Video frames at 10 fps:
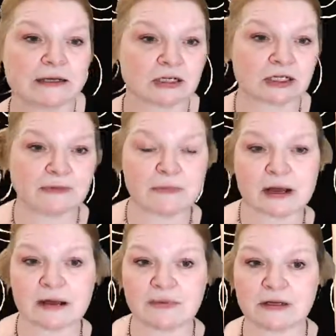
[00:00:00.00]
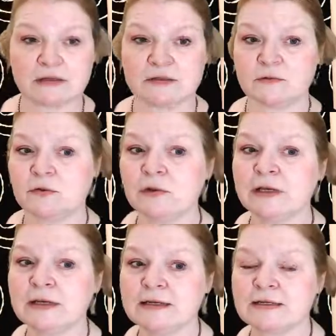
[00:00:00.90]
geschrieben habe, dazu
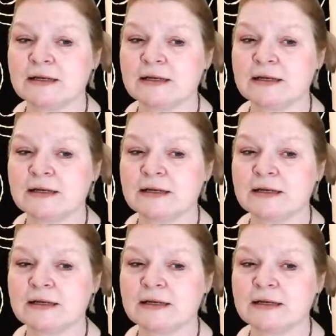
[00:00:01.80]
durchliest.